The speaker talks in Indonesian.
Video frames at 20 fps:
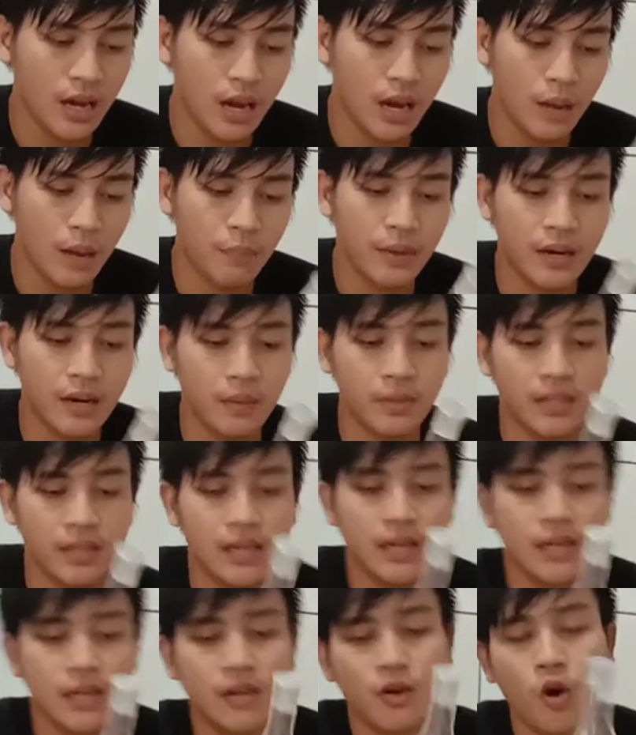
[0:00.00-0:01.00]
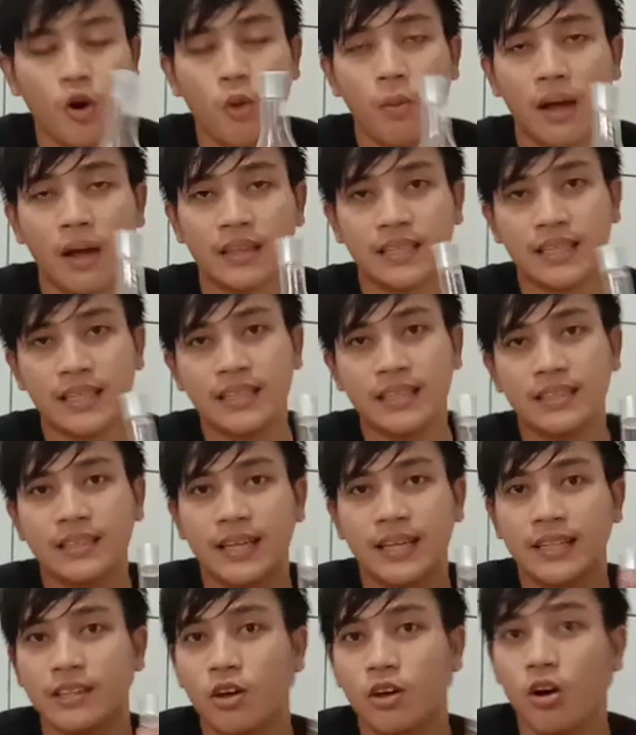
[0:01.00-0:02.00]
apa namanya ngobatin
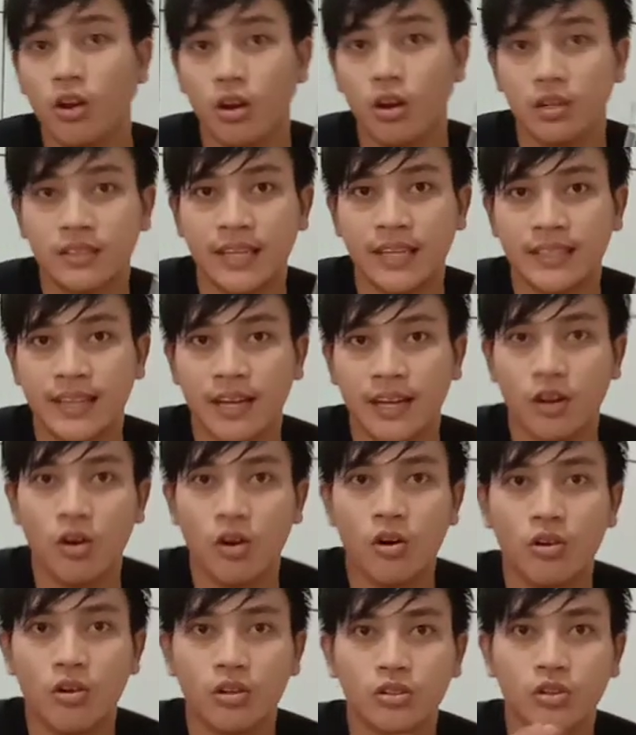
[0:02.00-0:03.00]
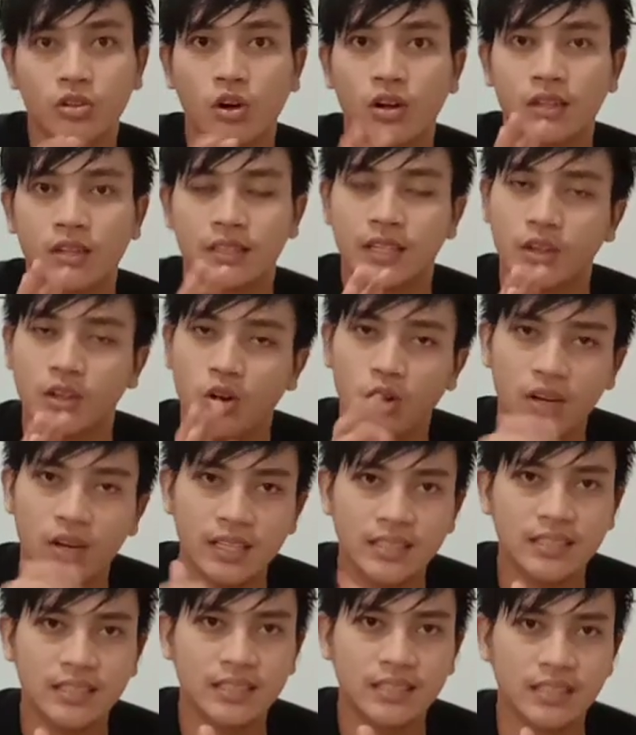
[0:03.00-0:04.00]
tetol tetelo
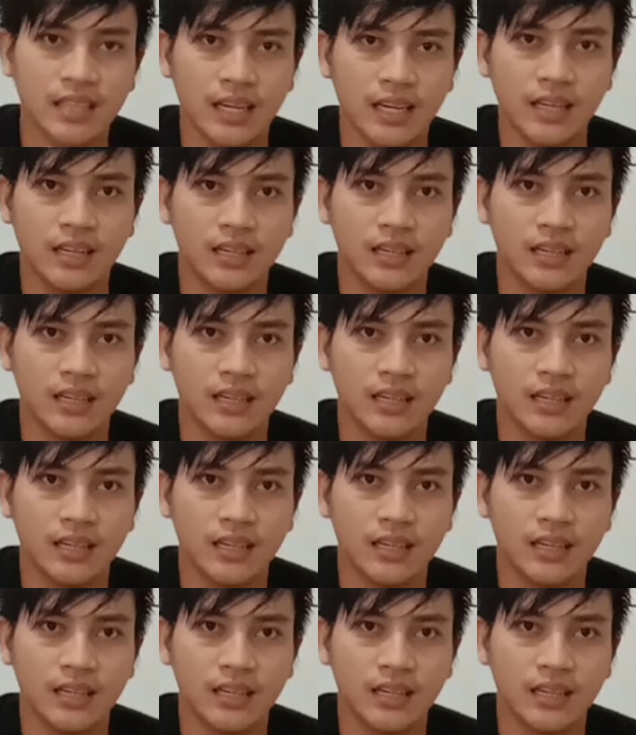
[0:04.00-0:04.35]
torticolis ya